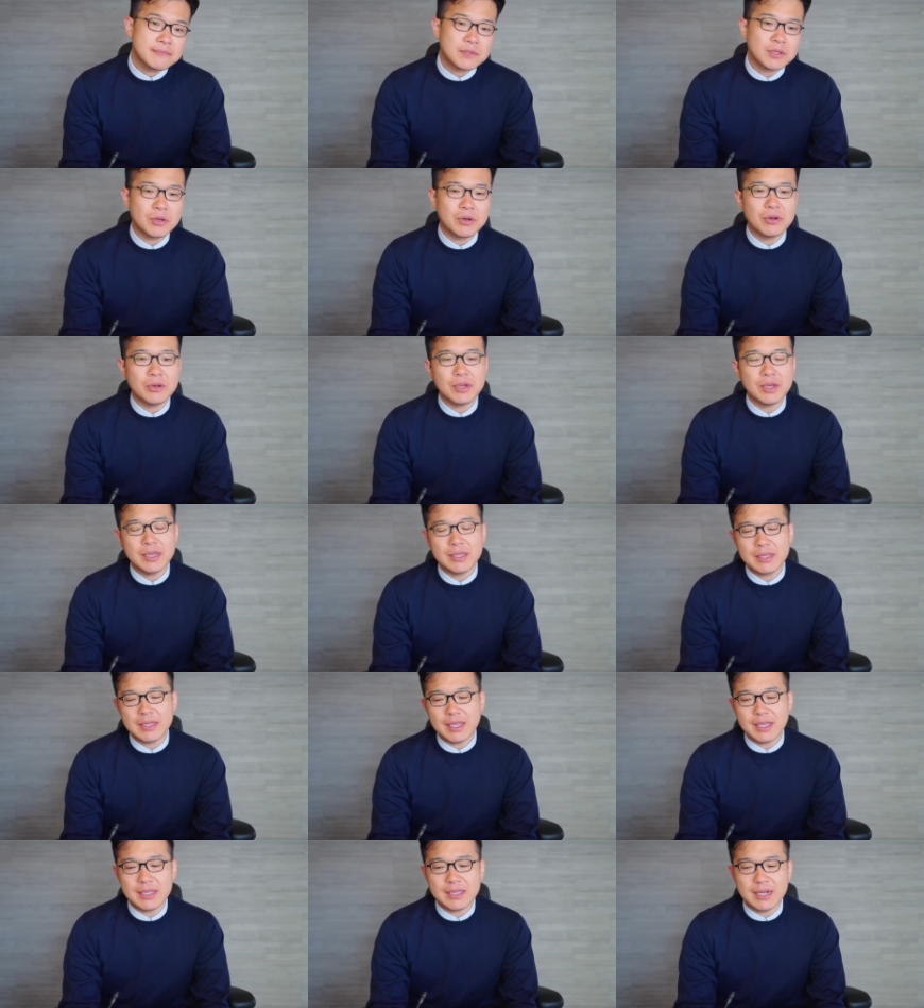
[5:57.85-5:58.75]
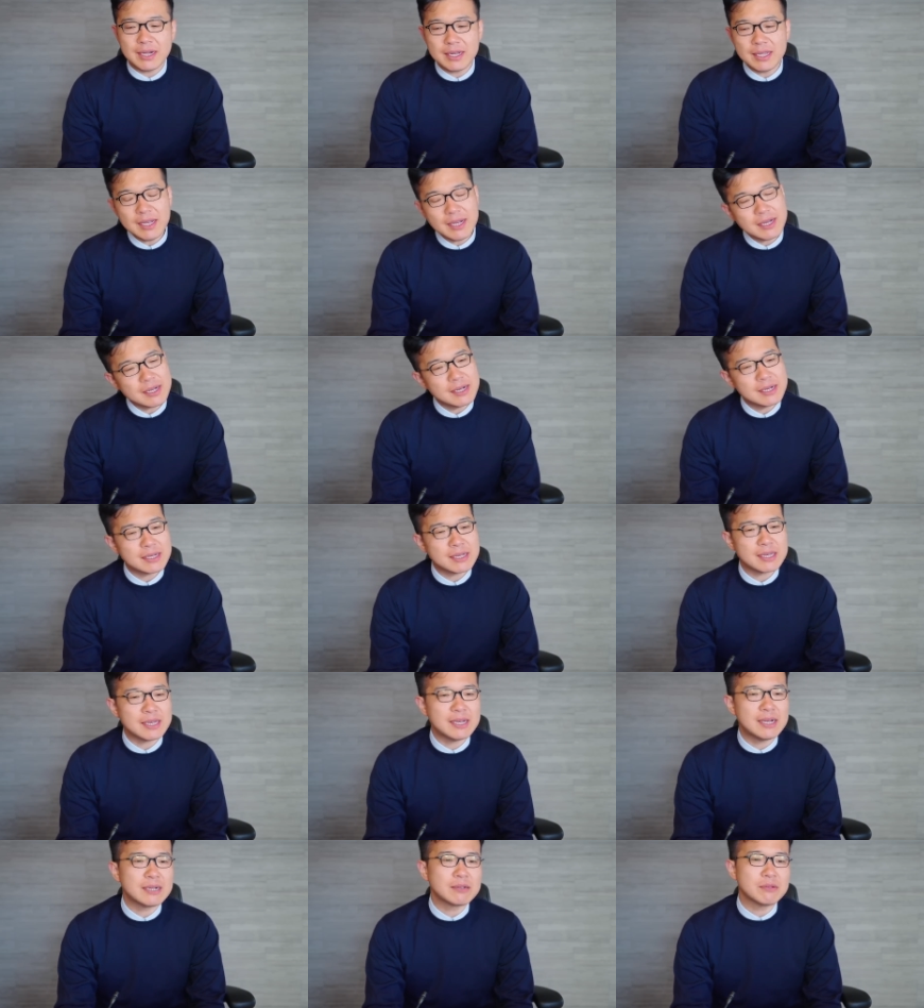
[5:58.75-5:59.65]
と一体何が関
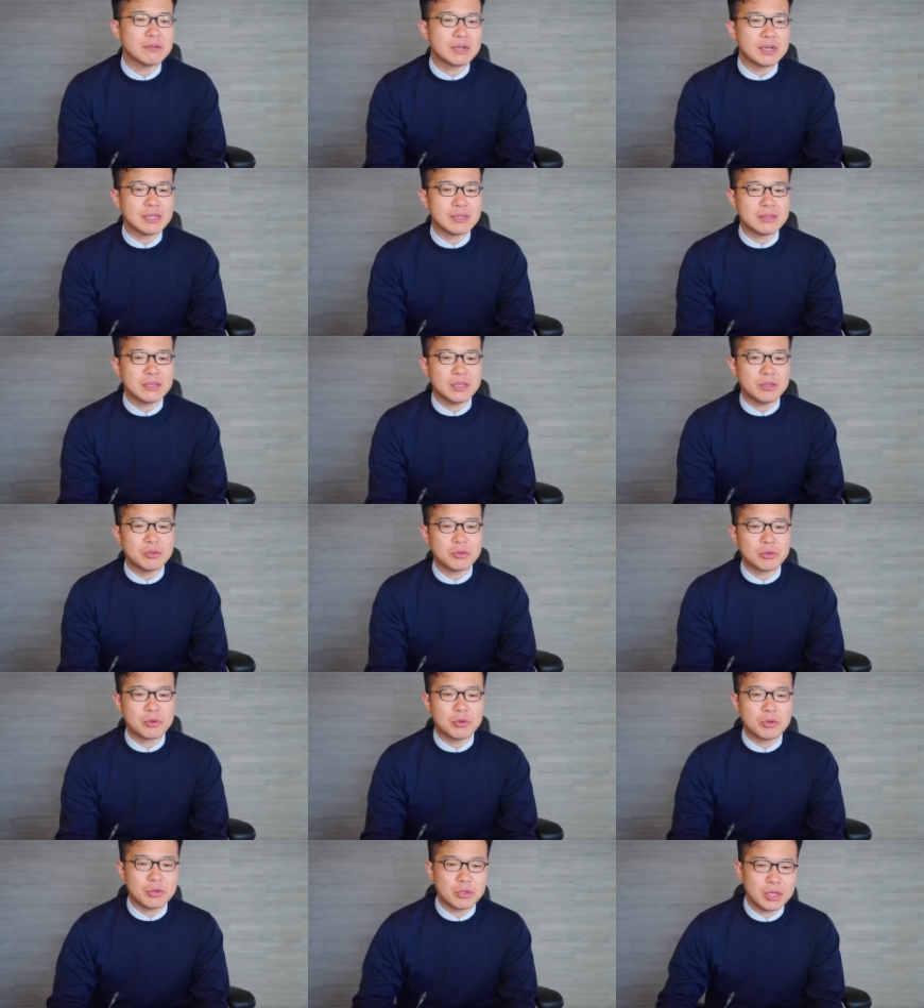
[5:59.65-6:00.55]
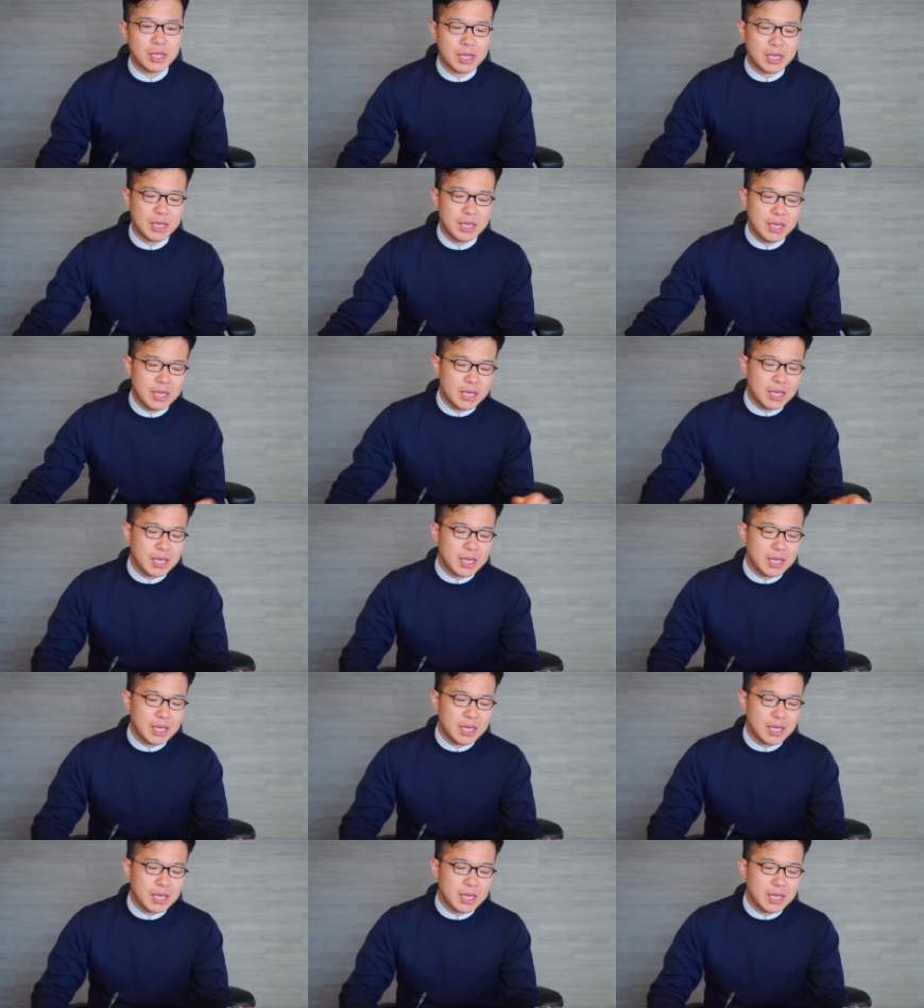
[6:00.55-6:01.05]
係あるのかっていうところで、